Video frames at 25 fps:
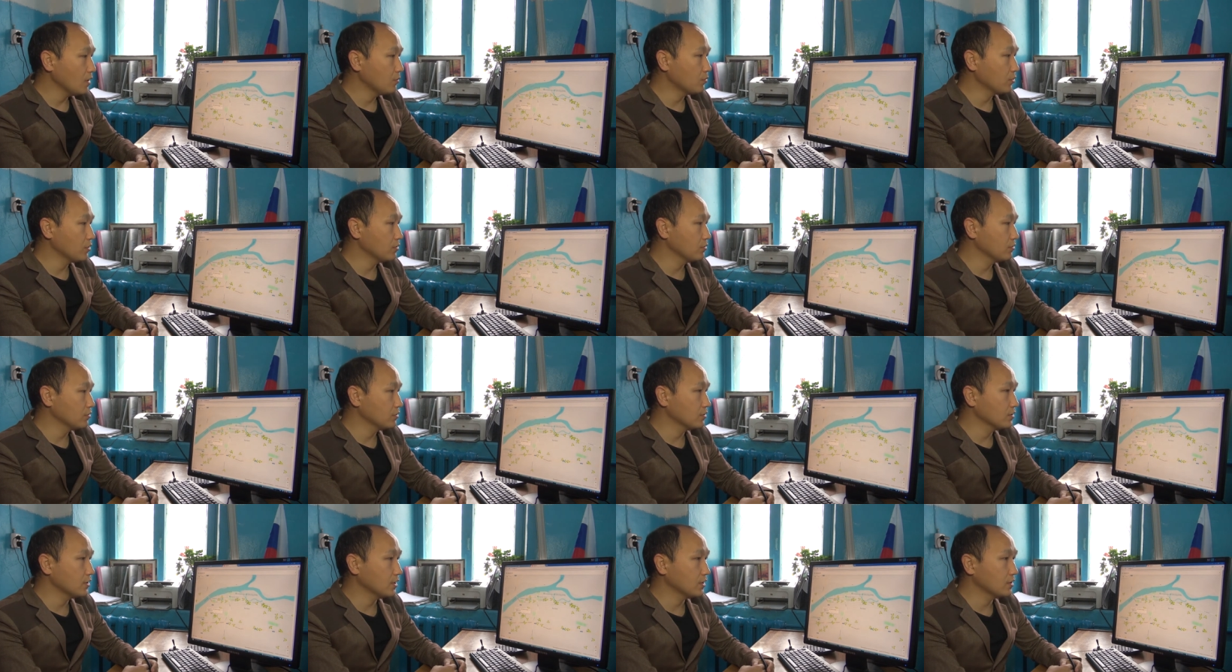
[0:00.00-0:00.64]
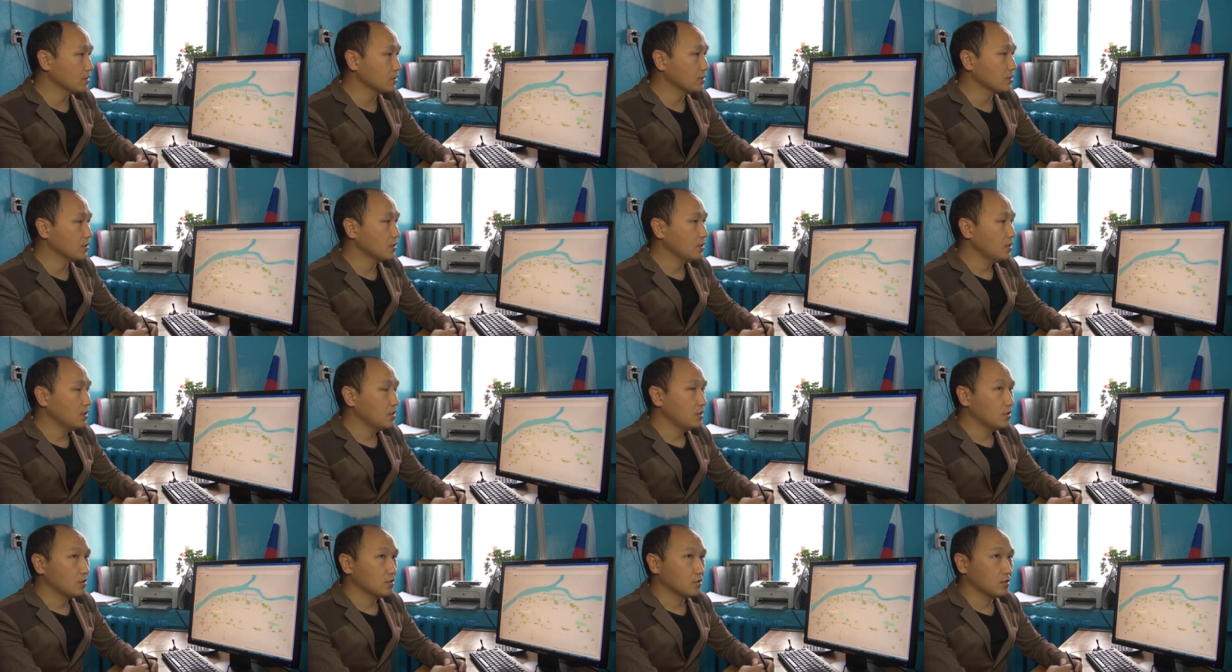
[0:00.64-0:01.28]
определенные данные
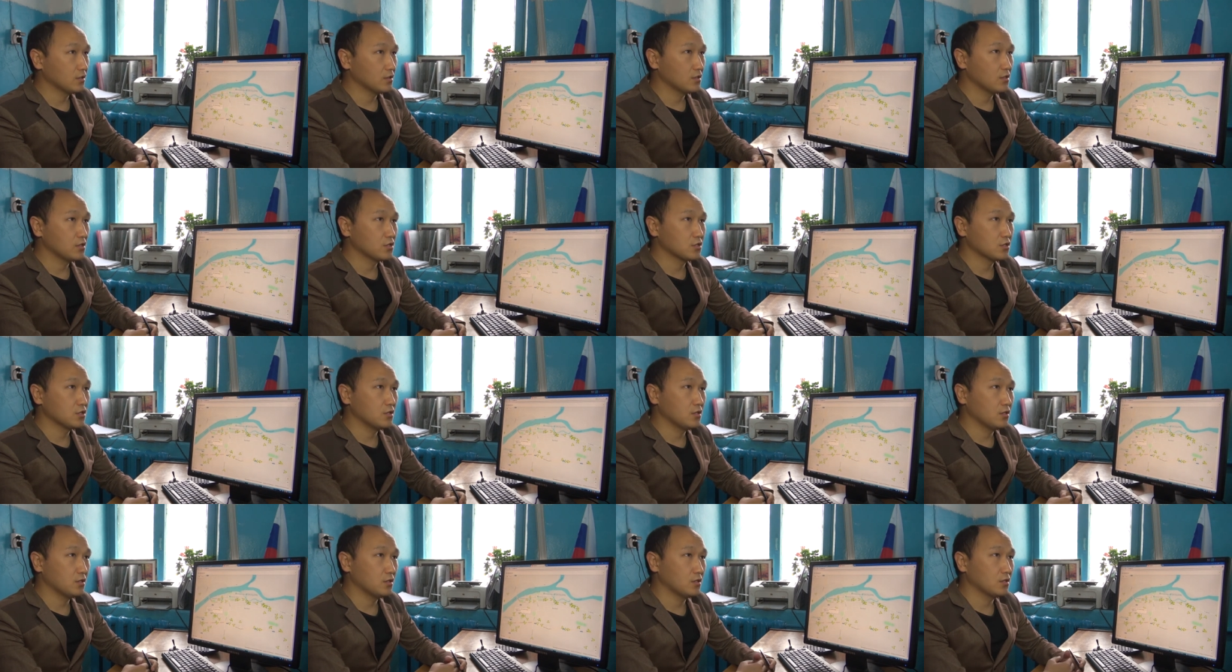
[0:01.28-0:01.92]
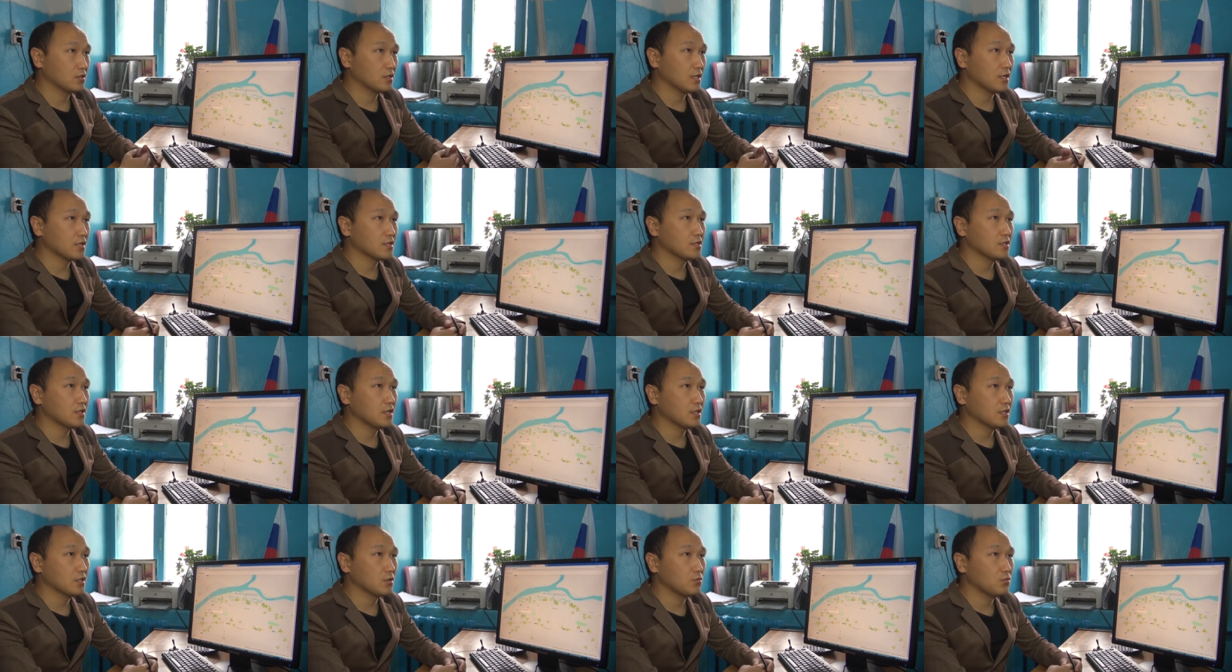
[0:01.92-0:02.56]
со слеж... Э, с
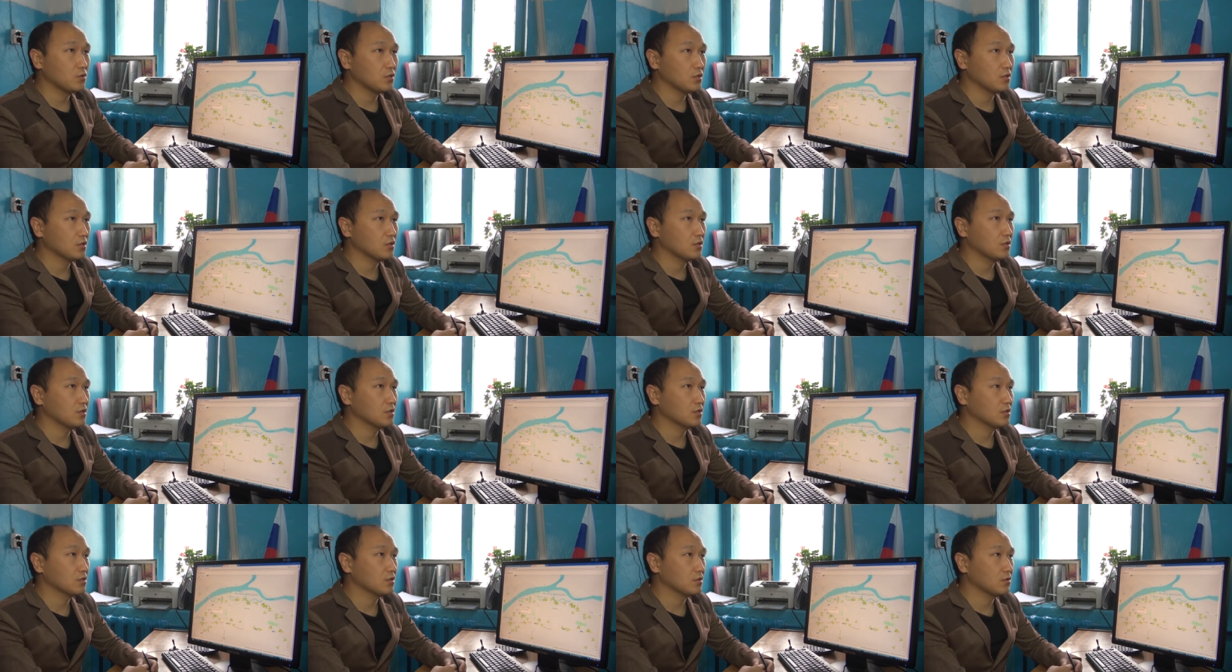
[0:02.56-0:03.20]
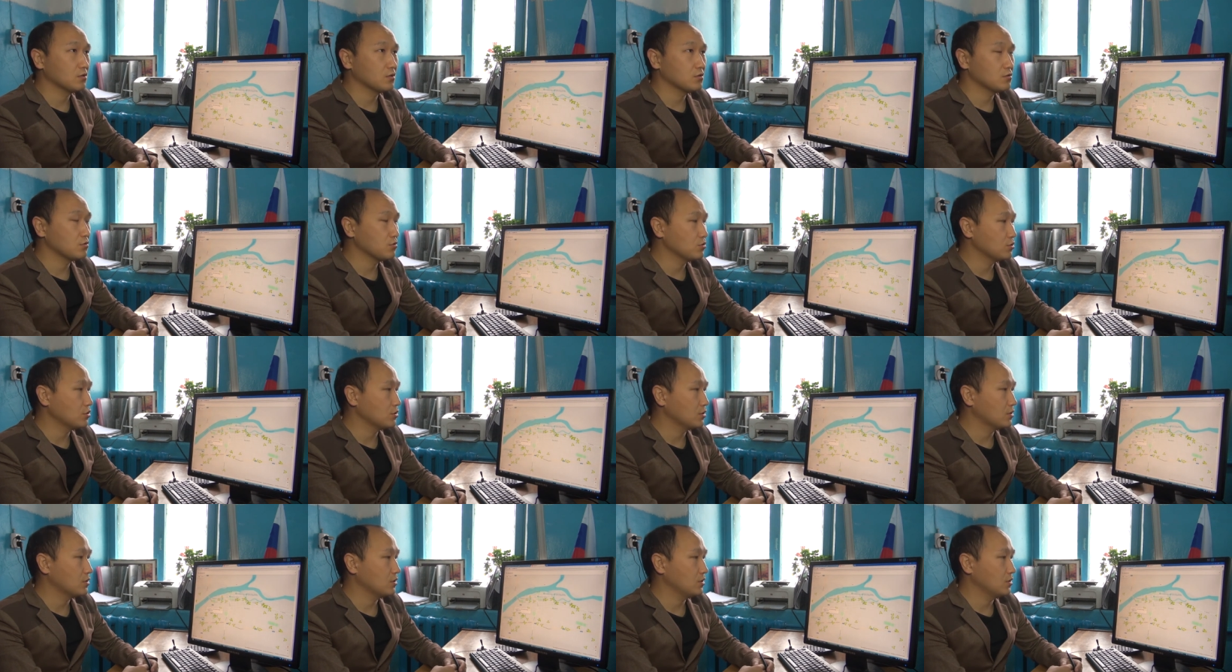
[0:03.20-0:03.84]
координатами э,
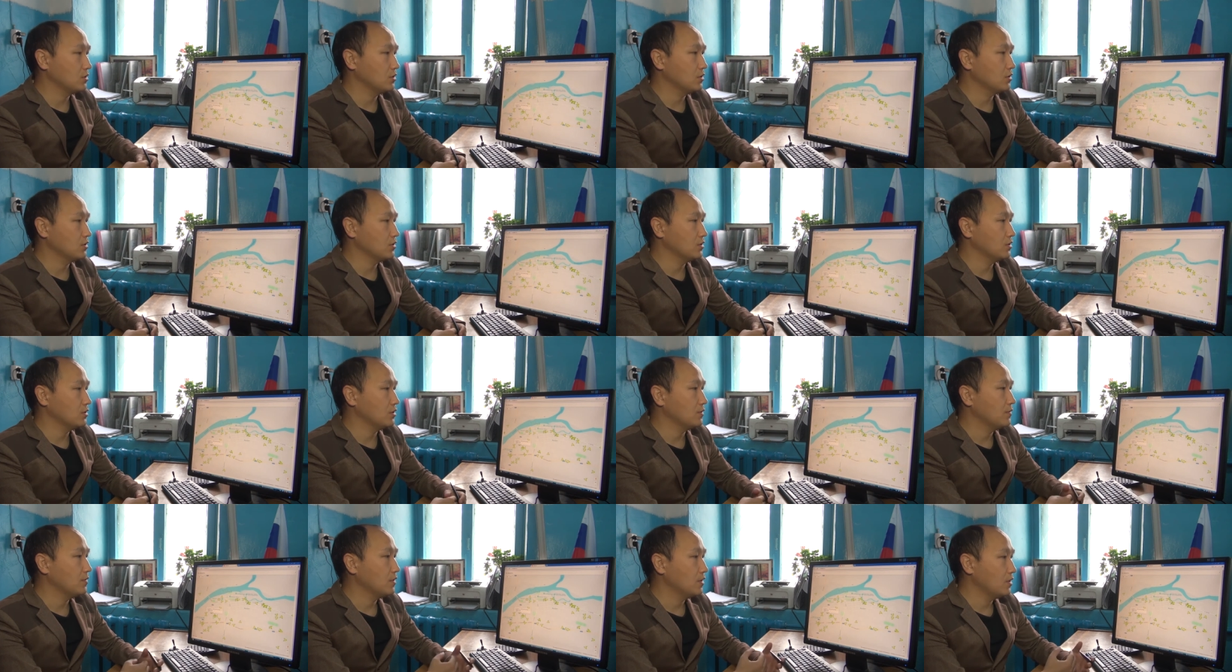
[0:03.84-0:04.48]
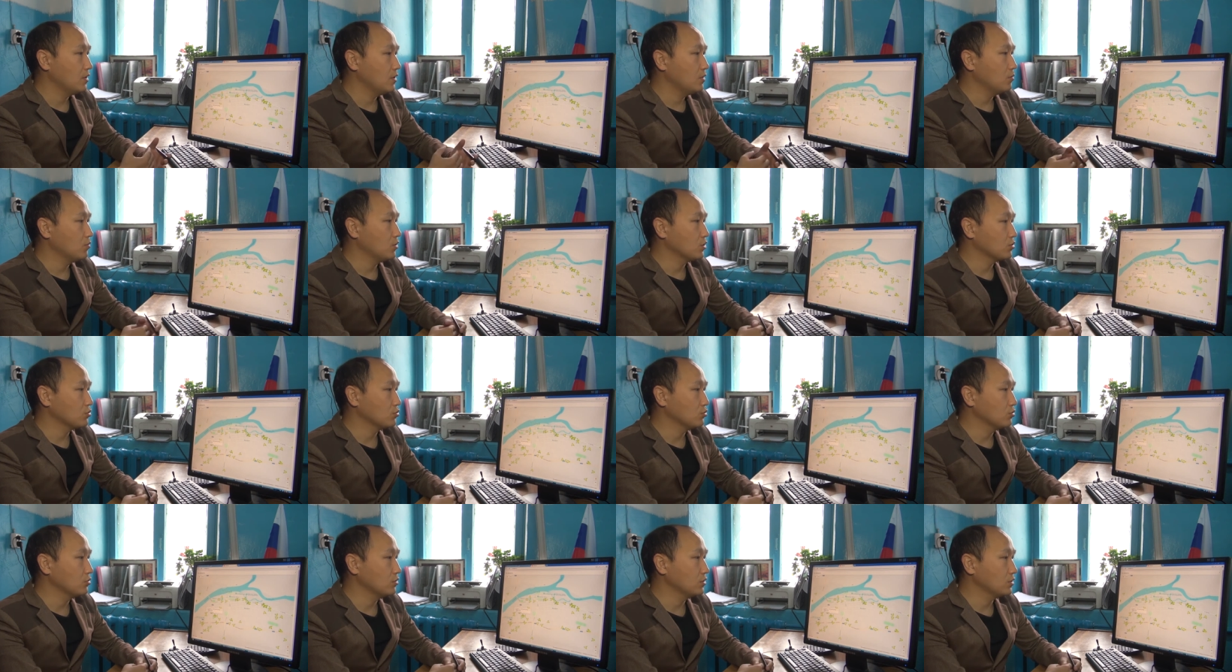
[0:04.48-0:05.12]
соответствующих э,
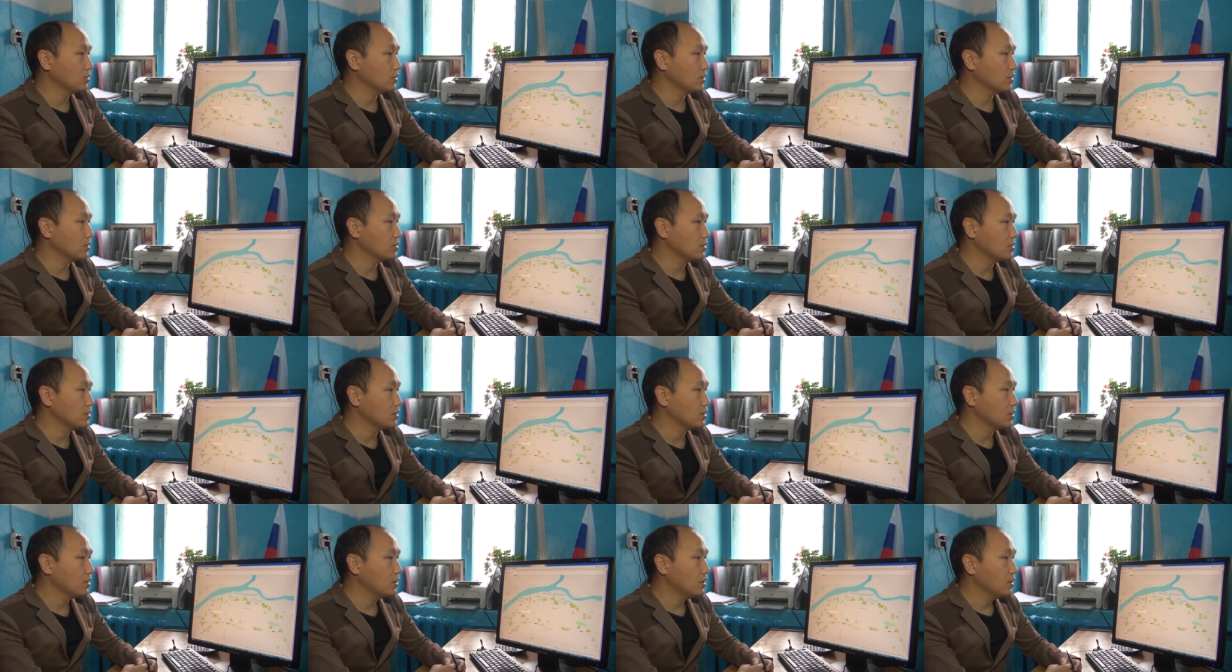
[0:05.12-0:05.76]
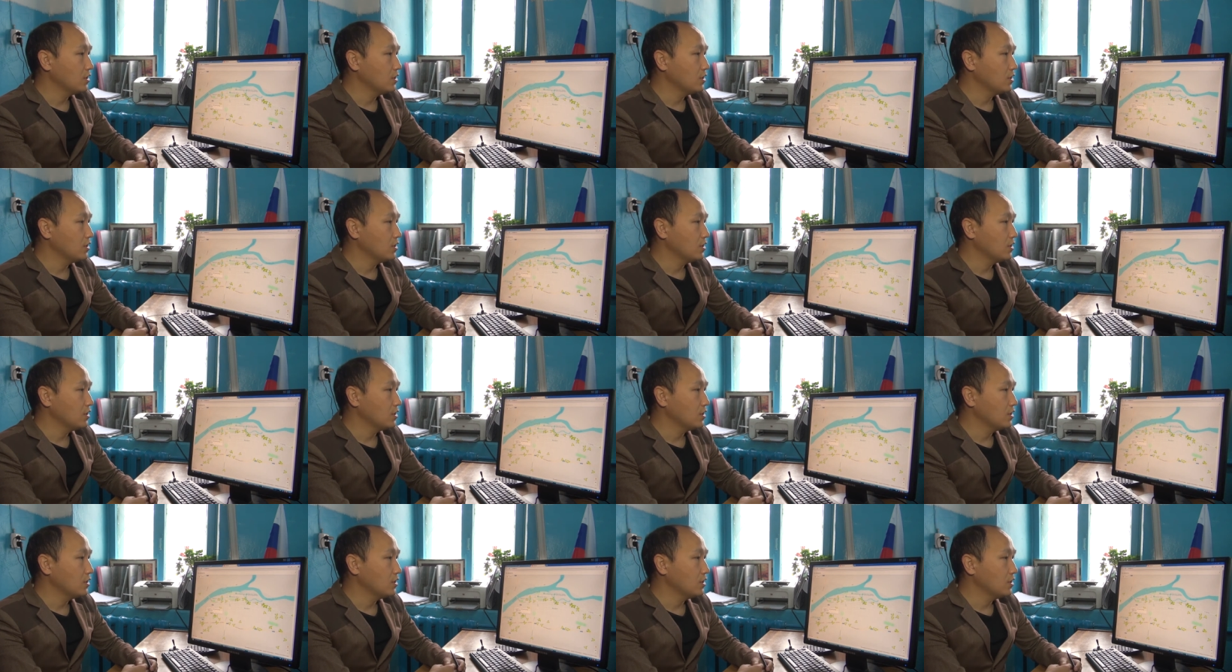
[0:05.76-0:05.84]
маршрутных такси.